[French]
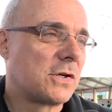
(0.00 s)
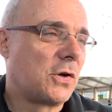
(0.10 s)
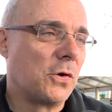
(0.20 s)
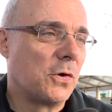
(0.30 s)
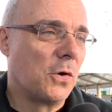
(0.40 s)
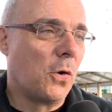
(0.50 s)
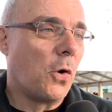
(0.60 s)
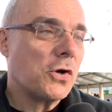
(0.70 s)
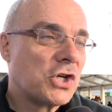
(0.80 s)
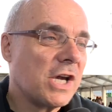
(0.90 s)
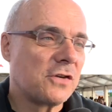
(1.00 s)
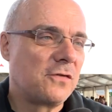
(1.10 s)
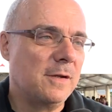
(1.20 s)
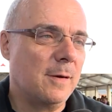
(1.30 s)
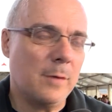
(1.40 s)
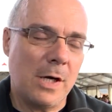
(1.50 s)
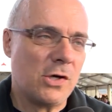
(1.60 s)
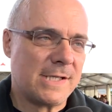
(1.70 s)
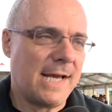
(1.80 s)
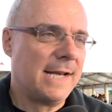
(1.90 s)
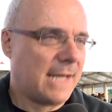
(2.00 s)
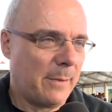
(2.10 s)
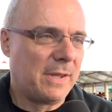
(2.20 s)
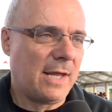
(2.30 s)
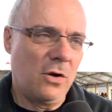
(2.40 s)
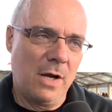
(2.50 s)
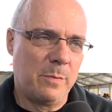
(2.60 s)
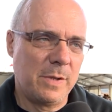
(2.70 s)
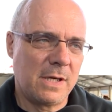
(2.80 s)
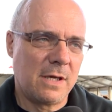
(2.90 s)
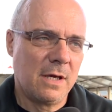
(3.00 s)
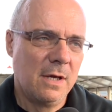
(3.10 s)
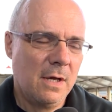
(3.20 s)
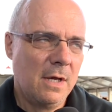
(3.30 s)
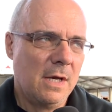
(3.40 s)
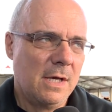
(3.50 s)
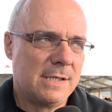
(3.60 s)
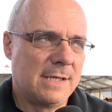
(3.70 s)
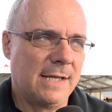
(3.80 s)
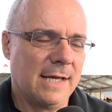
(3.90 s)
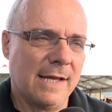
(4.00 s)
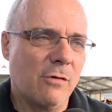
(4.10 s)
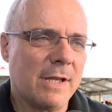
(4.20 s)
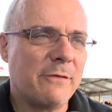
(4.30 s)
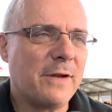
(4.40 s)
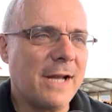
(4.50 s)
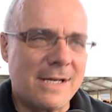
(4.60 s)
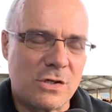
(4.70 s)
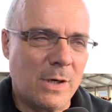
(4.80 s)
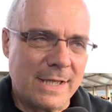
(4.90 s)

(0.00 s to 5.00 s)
ce qu'on recherche finalement à Lausanne, capitale olympique, c'est-à-dire d'avoir des fédérations